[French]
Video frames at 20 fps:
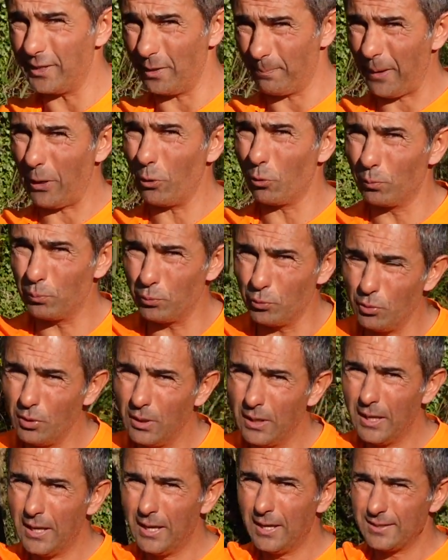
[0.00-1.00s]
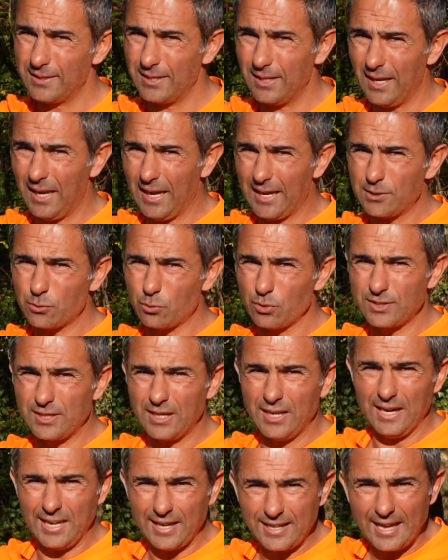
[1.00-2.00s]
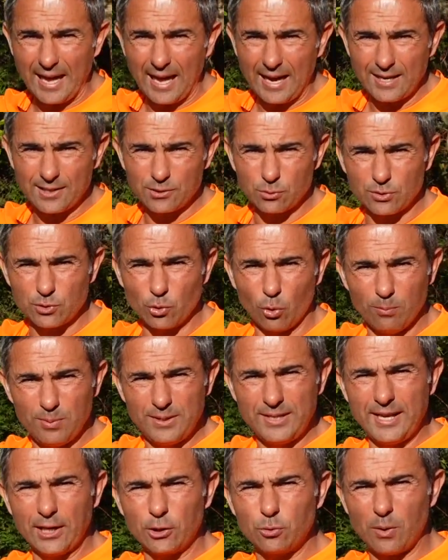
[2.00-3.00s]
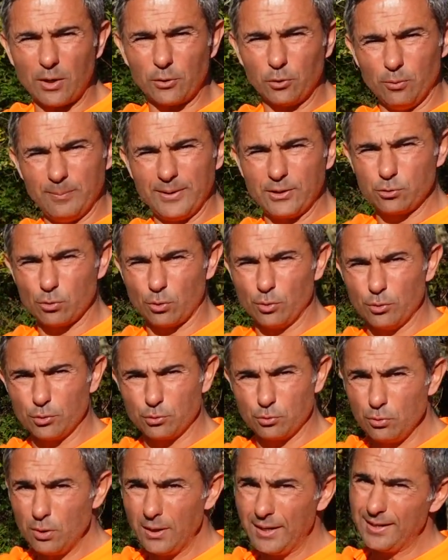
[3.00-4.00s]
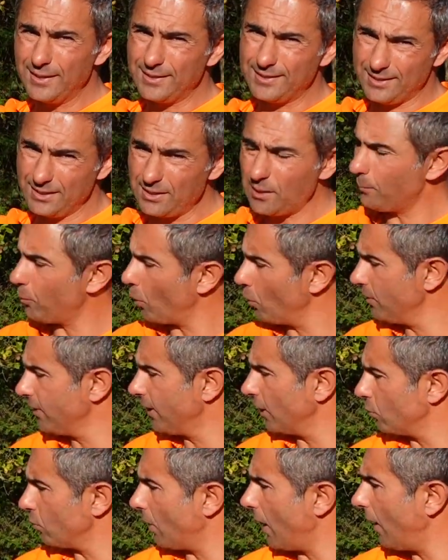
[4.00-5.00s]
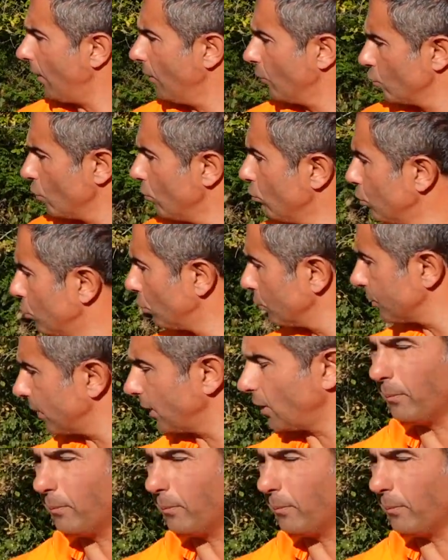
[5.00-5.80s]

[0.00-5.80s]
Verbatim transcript: sais pas non plus, c'est est-ce que c'est légal, est-ce que c'est obligatoire de le mettre sur le dessus Si c'est pas obligatoire, le bouton serait